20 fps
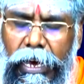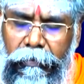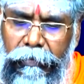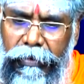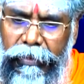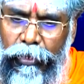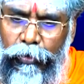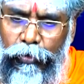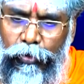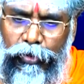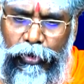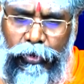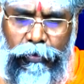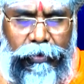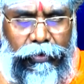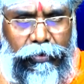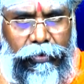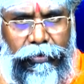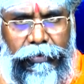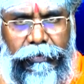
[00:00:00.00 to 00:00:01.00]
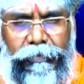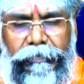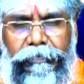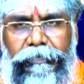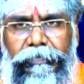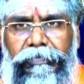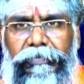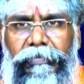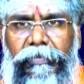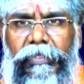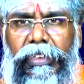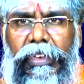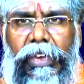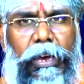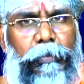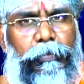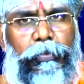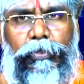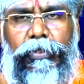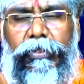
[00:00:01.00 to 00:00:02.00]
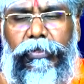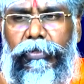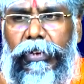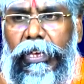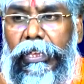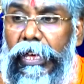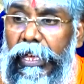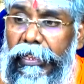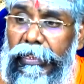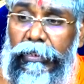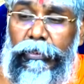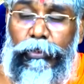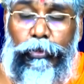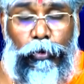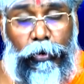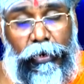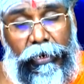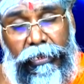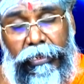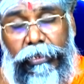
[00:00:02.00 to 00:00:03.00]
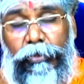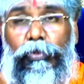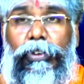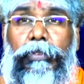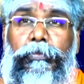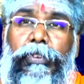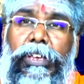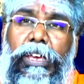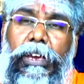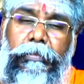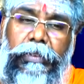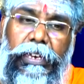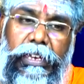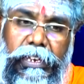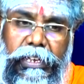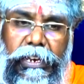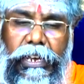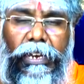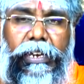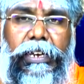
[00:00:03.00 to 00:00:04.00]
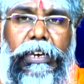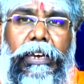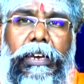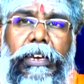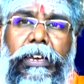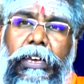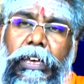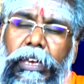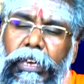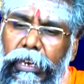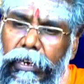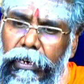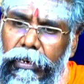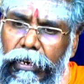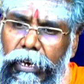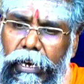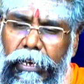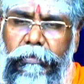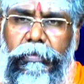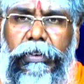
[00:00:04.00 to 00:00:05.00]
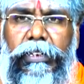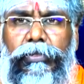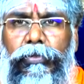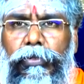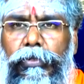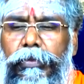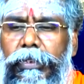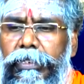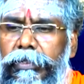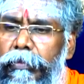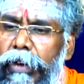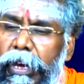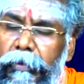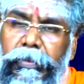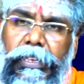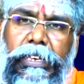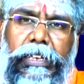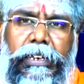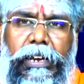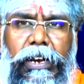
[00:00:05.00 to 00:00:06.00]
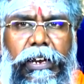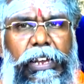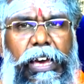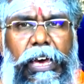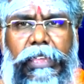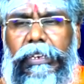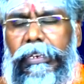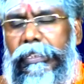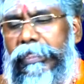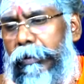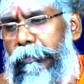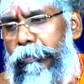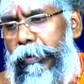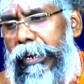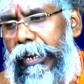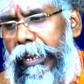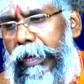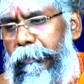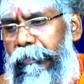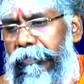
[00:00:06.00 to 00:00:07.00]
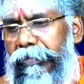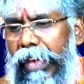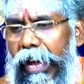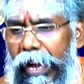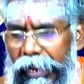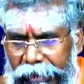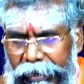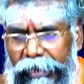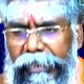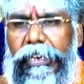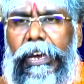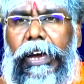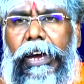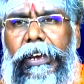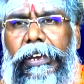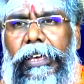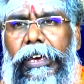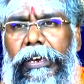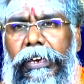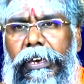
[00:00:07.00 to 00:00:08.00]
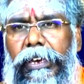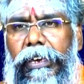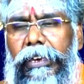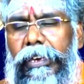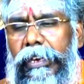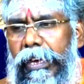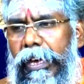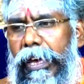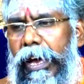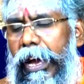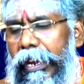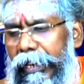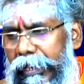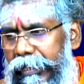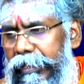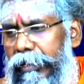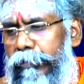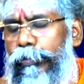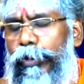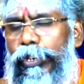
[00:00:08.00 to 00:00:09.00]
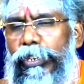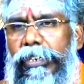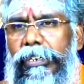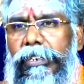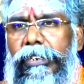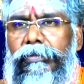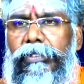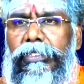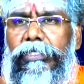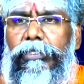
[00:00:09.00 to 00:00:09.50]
தாம்பத்திய தோஷம் வந்துடும் அப்பவும் இருக்கக்கூடாது அதாவது தொடர்ந்து உடம்பு முடியாமே இருக்கிறாங்க ஆறு மாதம் ஒரு மாதமாக அப்படி இருக்காங்கன்னா அதில் தப்பு இல்லை அன்னைக்கு ஆனாங்க அன்னைக்கு தான் போயிட்டுக்கிட்டு